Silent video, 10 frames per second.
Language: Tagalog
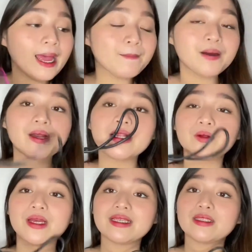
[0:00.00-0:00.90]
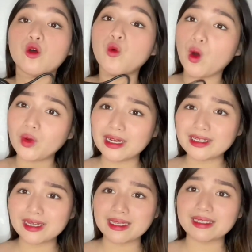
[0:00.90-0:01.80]
Pero ito is, nakuha ko lang
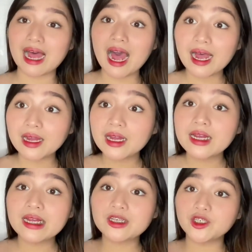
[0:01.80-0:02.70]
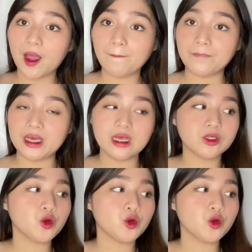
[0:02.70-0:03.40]
siya sa Shopee.